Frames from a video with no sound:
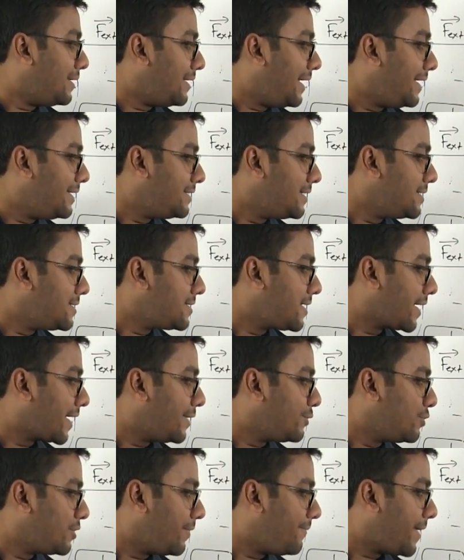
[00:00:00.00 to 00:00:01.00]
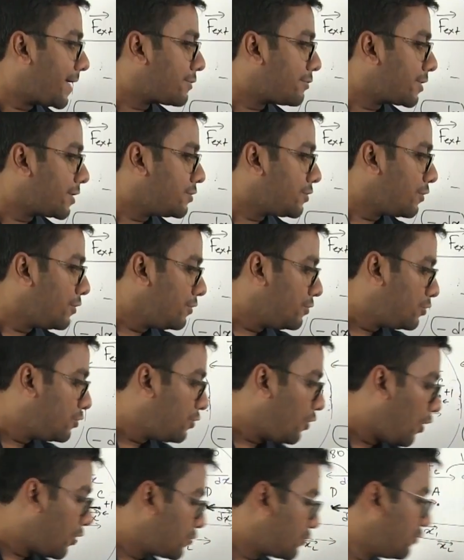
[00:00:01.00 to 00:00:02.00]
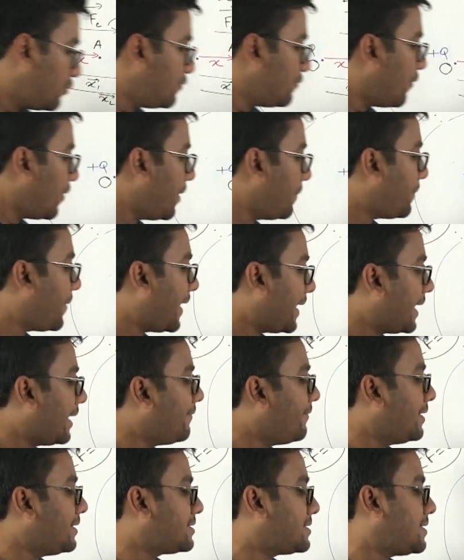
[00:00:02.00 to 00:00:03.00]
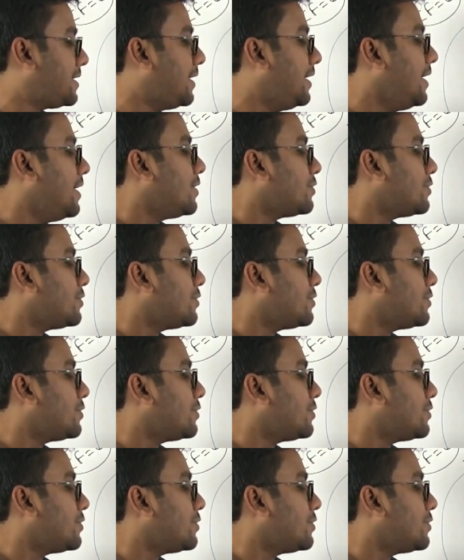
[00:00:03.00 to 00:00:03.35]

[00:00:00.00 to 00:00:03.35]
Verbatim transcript: এই জিনিসটাকে এই দুইটা ভেক্টরকে যখন ডট গুণ ফলে ভেঙে ফেলছি